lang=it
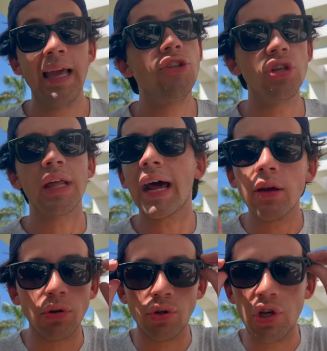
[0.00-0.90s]
E in
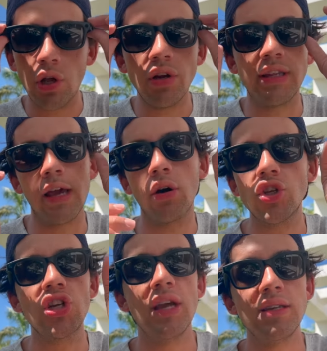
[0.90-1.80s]
generale quando ce li ho li tengo
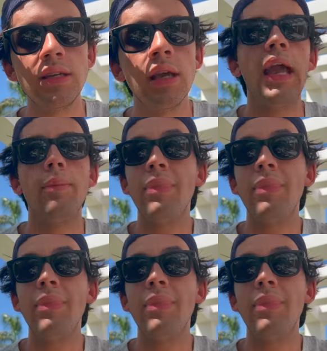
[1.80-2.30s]
accesi e